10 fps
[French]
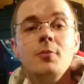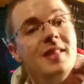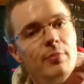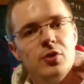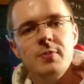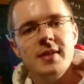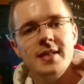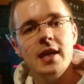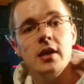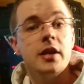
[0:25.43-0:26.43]
un petit peu
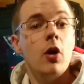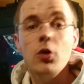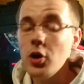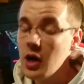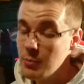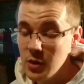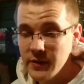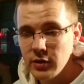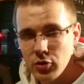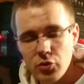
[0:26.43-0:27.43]
spéciale qui a aucun rapport
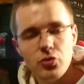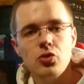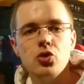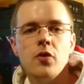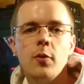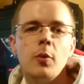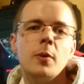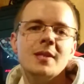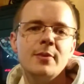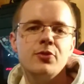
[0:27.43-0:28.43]
avec le contenu que je vous
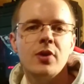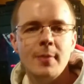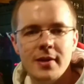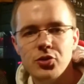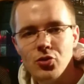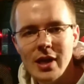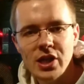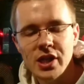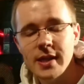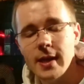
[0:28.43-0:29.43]
propose habituellement sur la
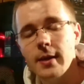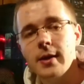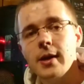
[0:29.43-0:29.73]
chaîne,